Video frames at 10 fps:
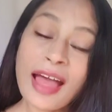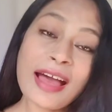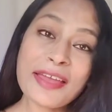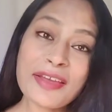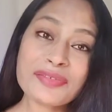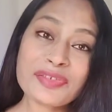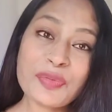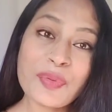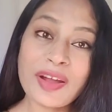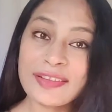हाई एवरी
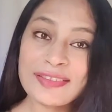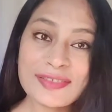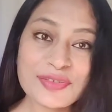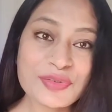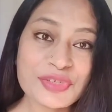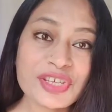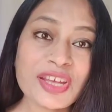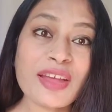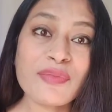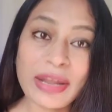वन दिस इज रुचि
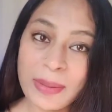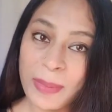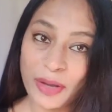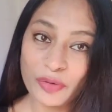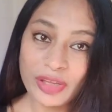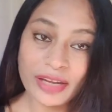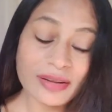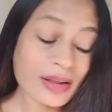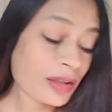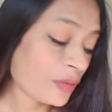एंड वेलकम बैक टू
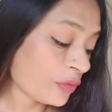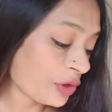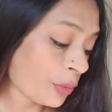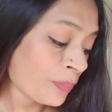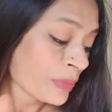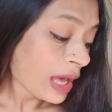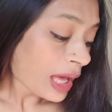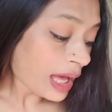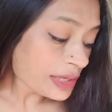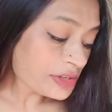येट अदर वीडियो
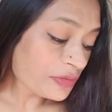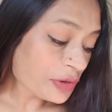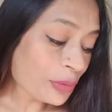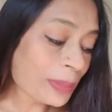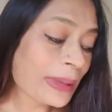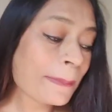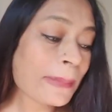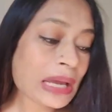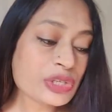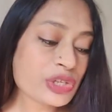आज की वीडियो में
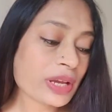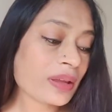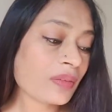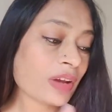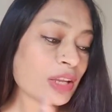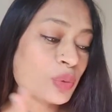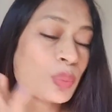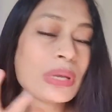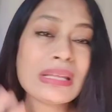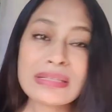मैं शेयर करने वाली
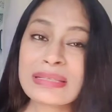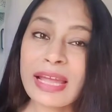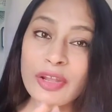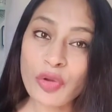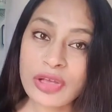हूँ इनसाइड